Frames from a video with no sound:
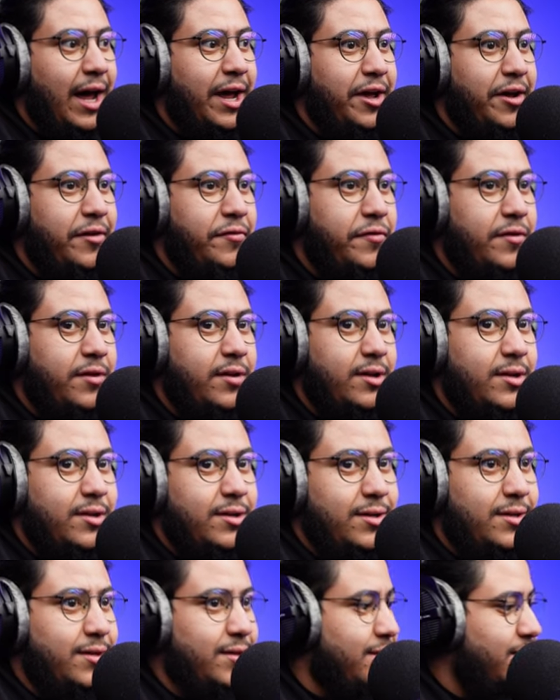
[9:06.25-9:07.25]
نايف
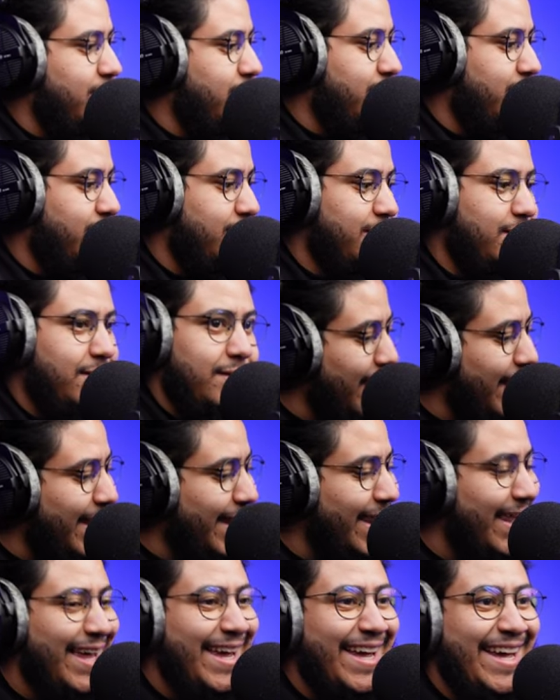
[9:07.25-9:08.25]
إيه.
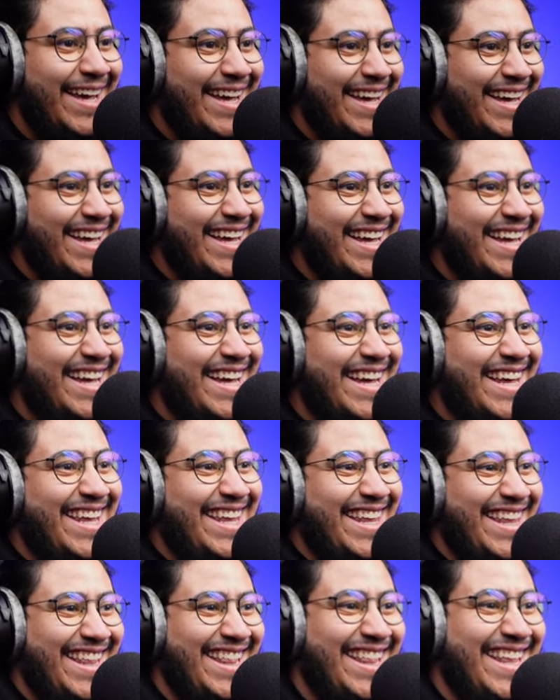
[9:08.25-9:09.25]
يلا هيا
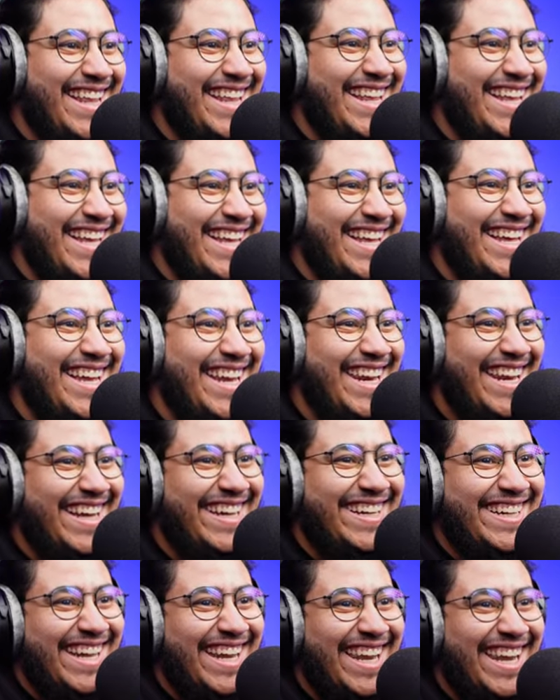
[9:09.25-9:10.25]

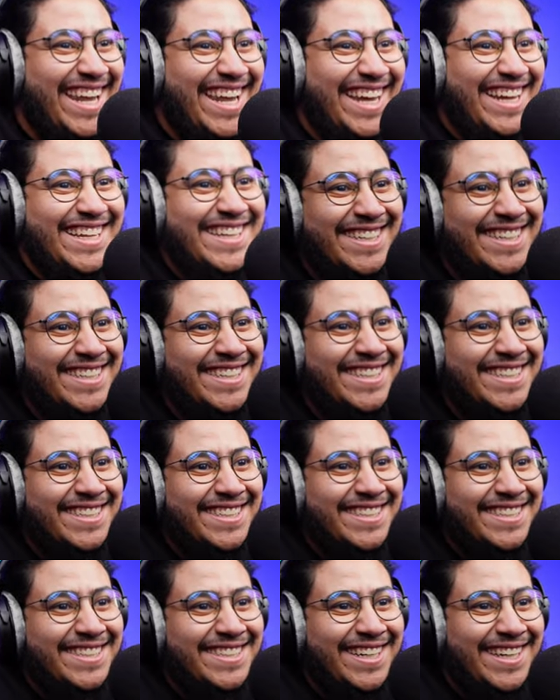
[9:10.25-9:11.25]
هلا والله
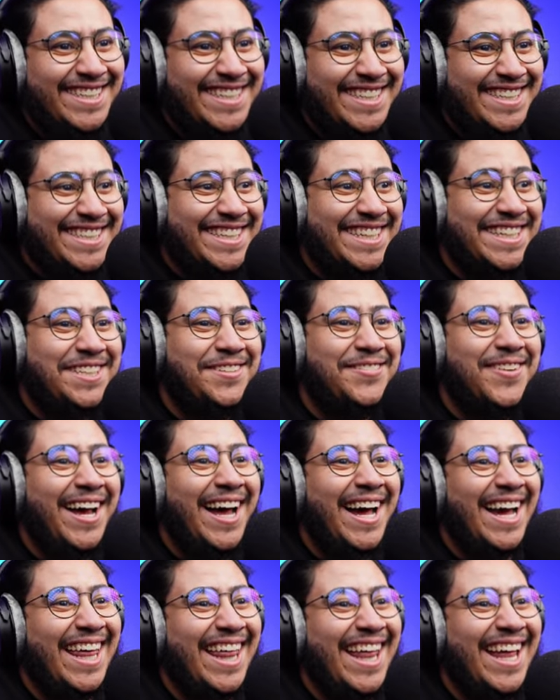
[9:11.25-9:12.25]
اسمع وش السكس
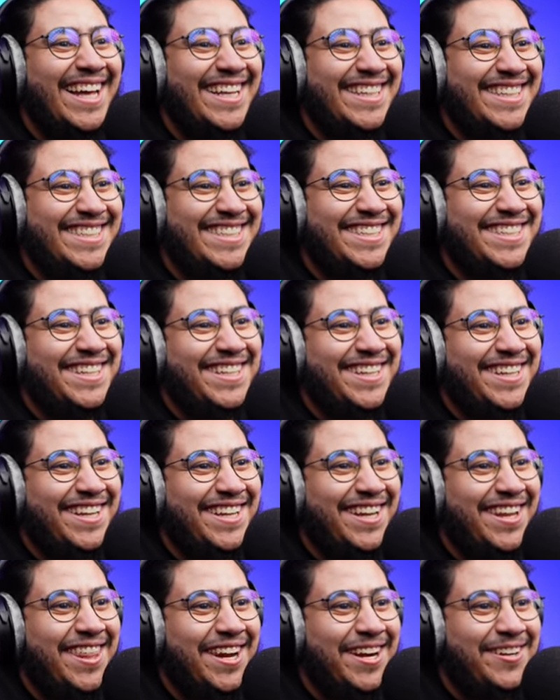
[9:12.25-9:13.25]
باك يلا
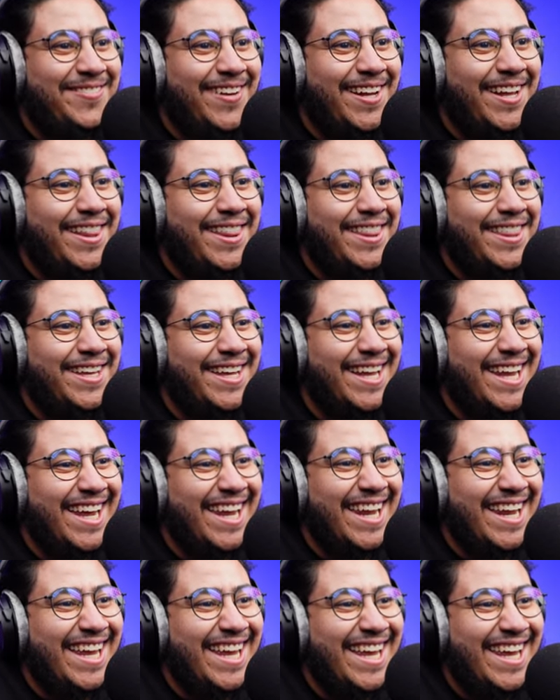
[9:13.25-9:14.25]
والله تركه
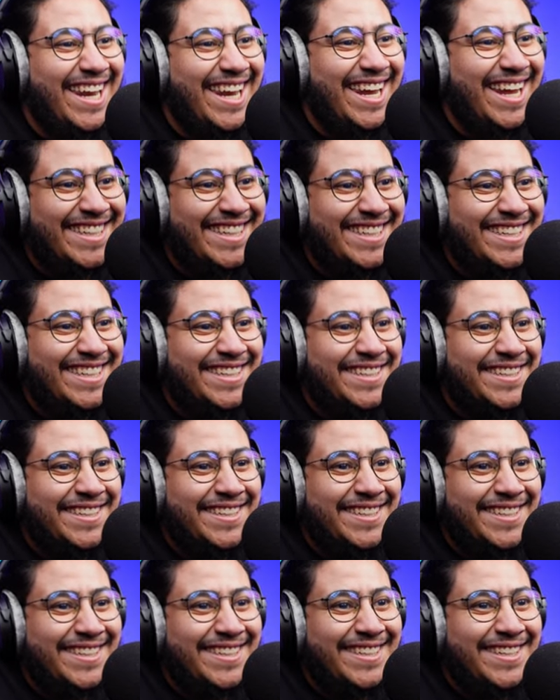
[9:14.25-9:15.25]
معضل اي
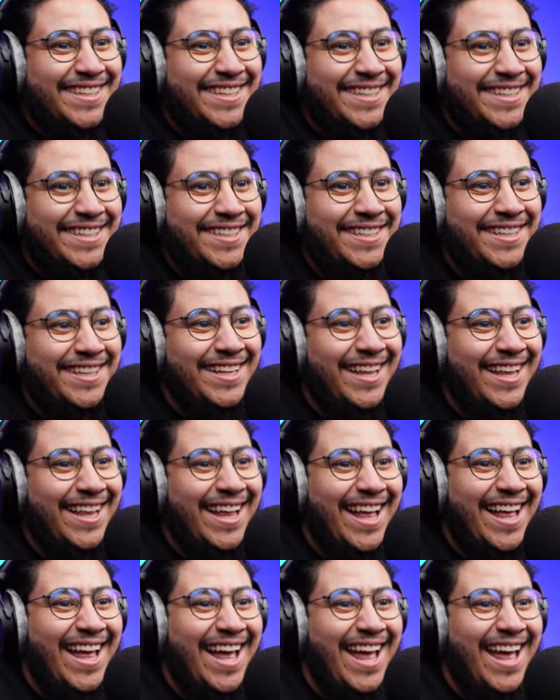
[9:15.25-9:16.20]
معضل يا رجال متراهق